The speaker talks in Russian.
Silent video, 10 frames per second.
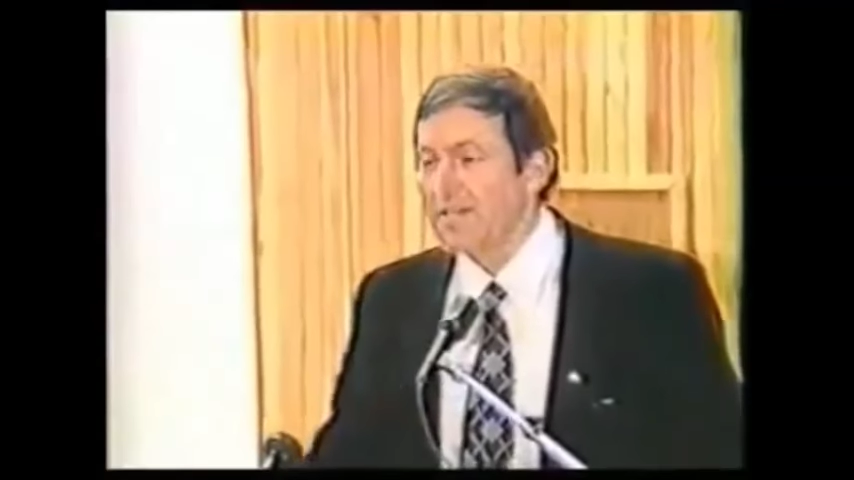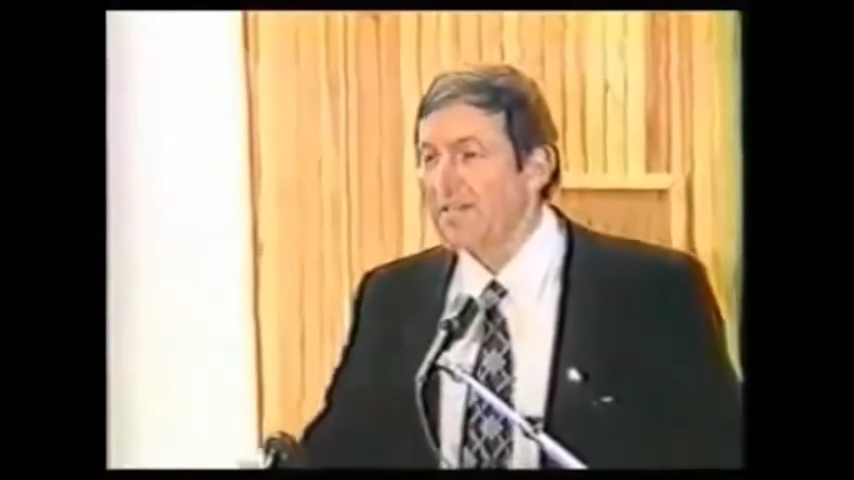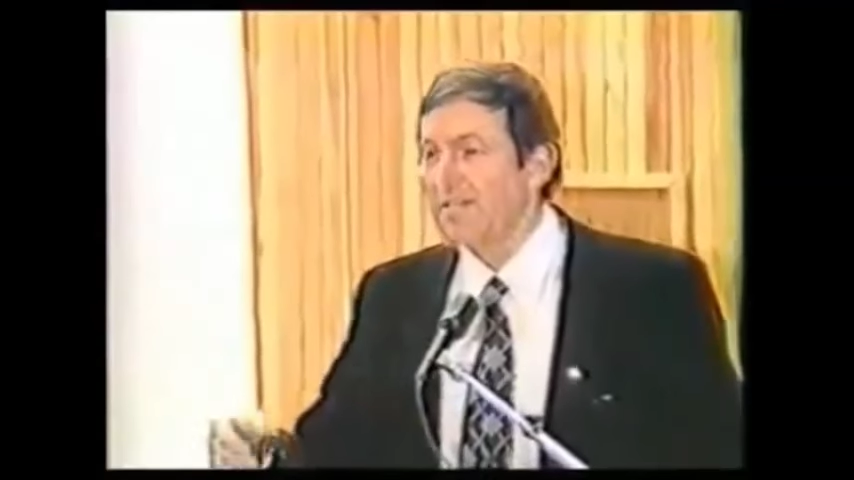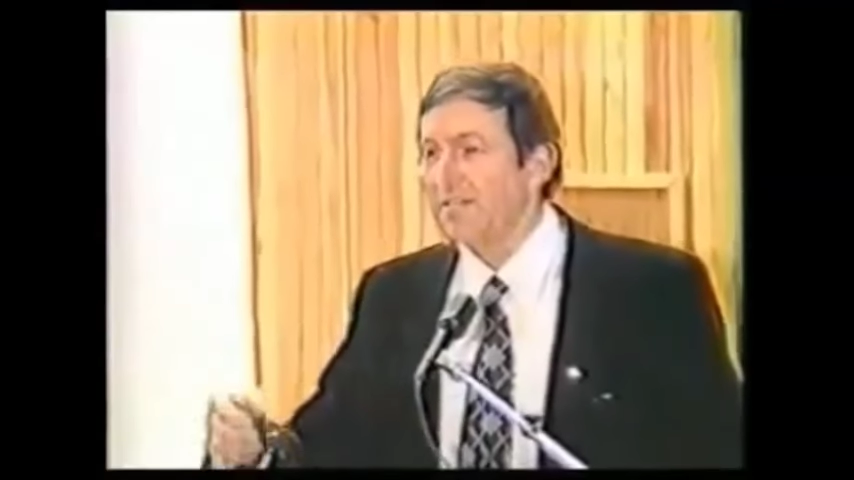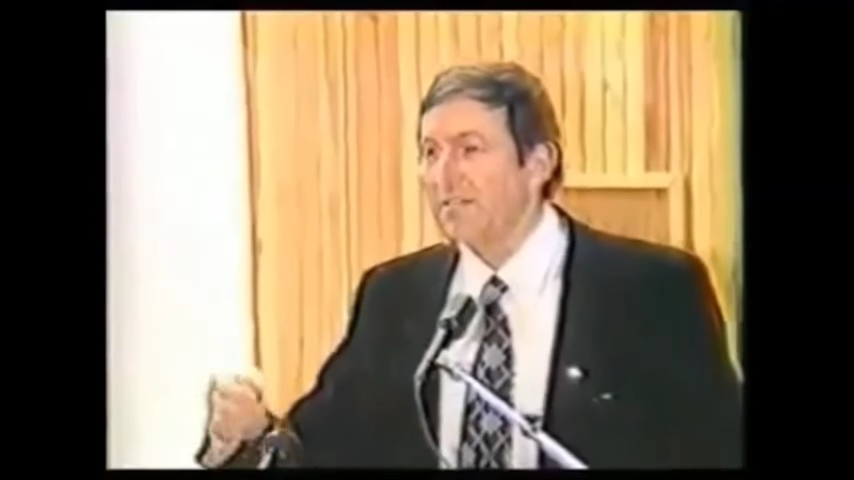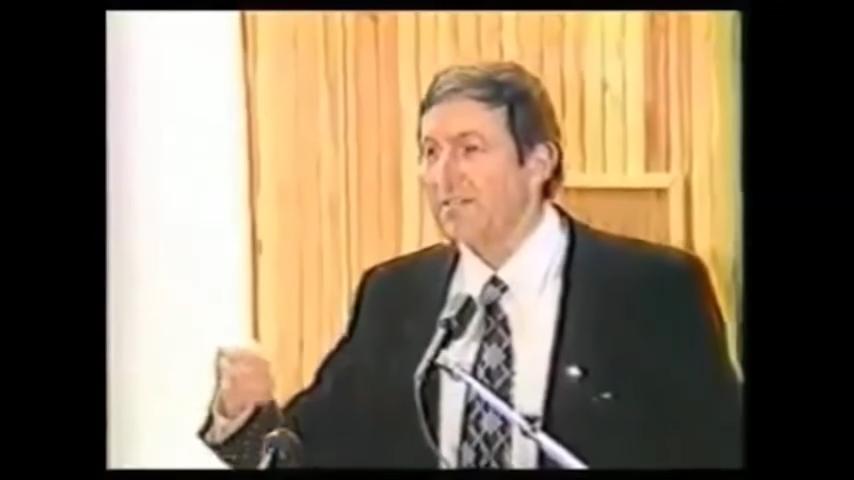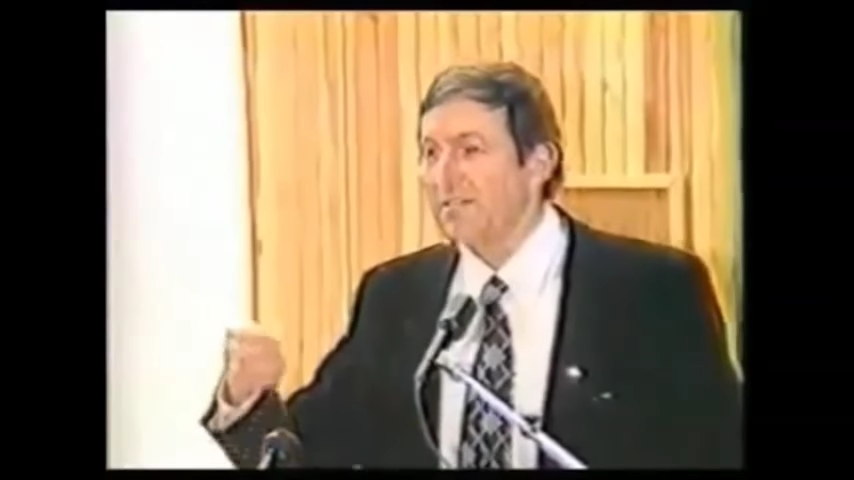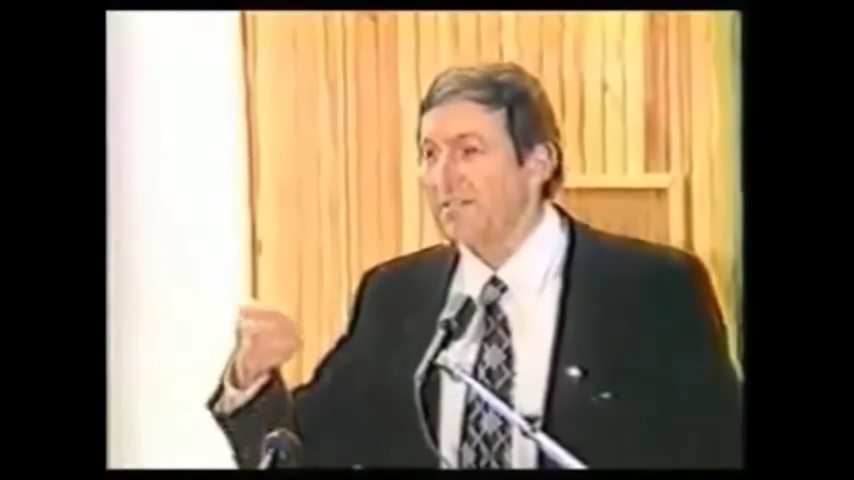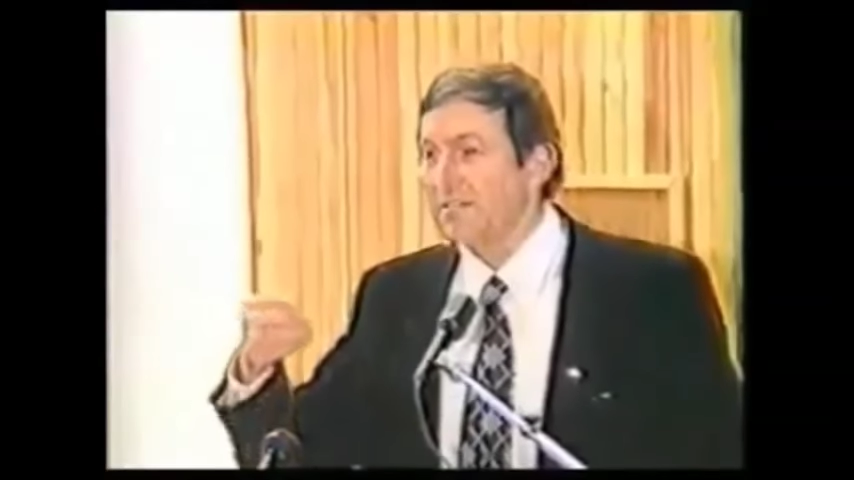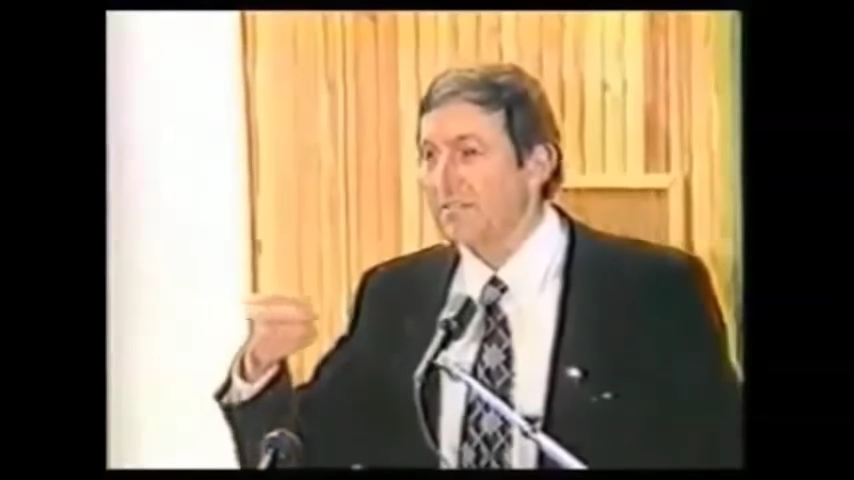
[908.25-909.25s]
Они
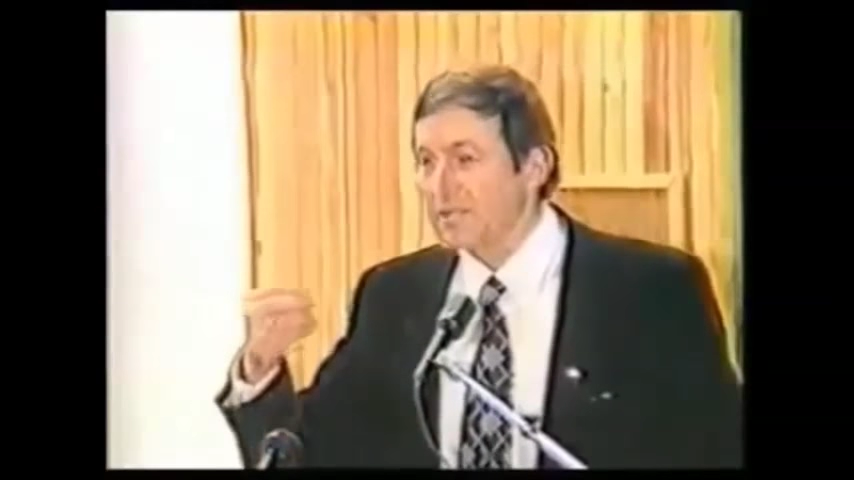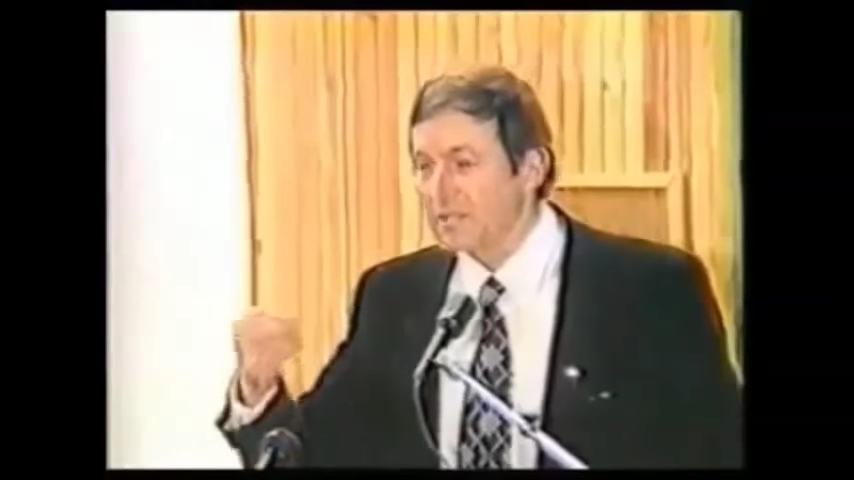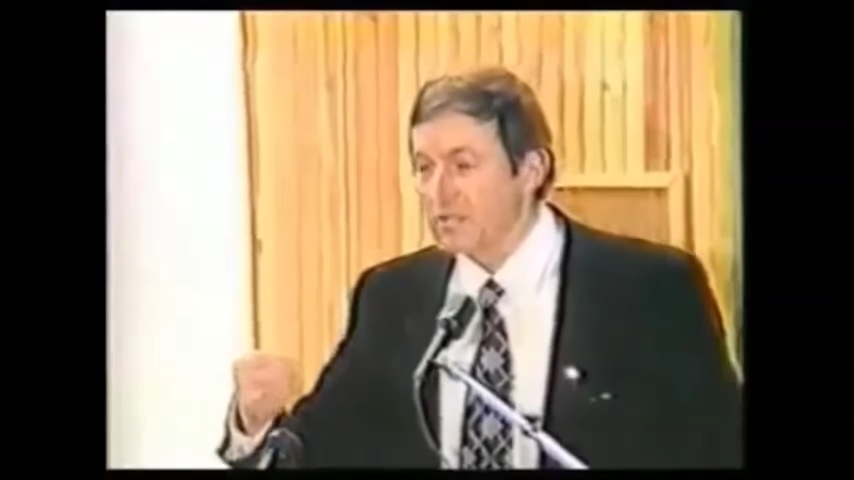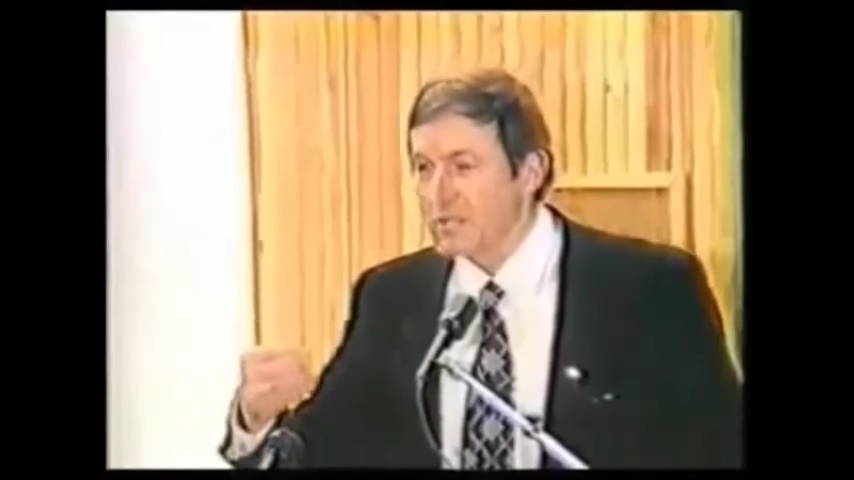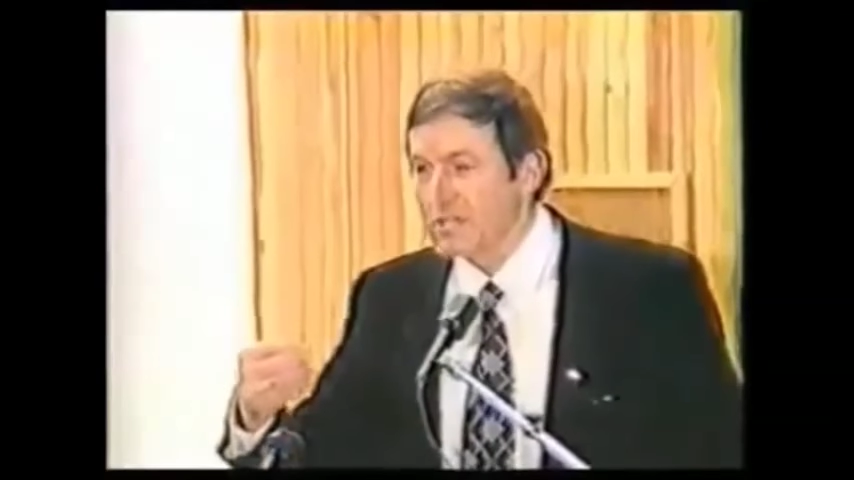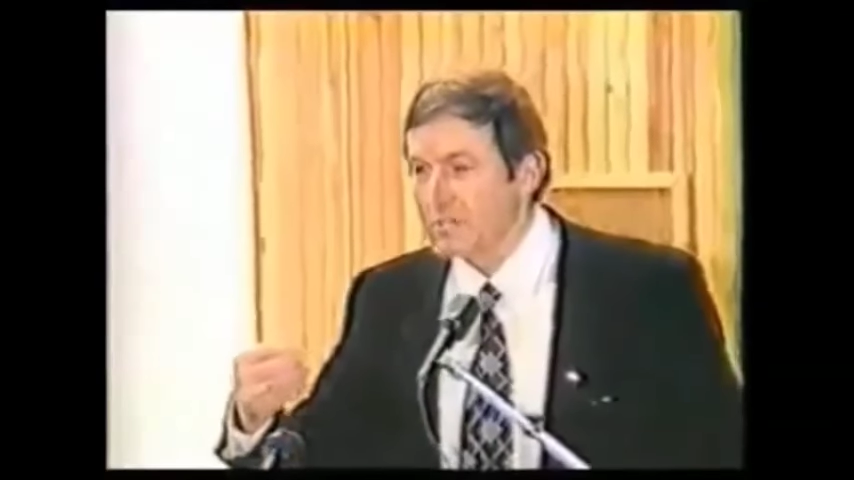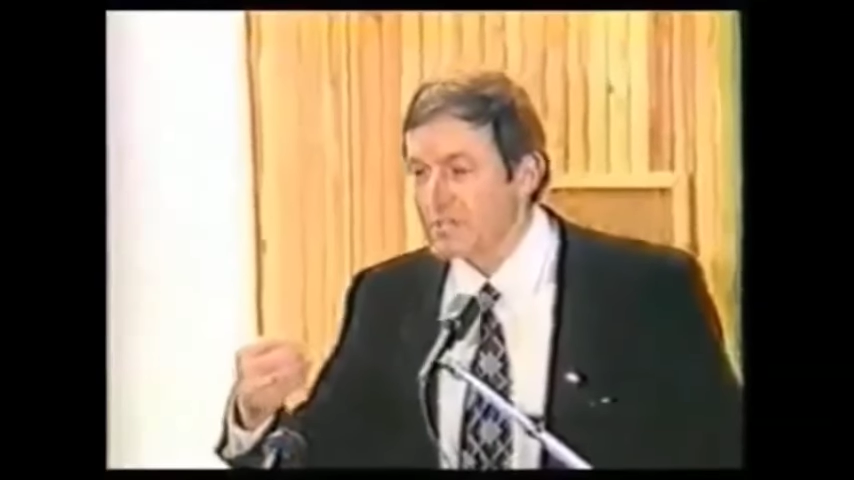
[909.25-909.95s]
Мало того,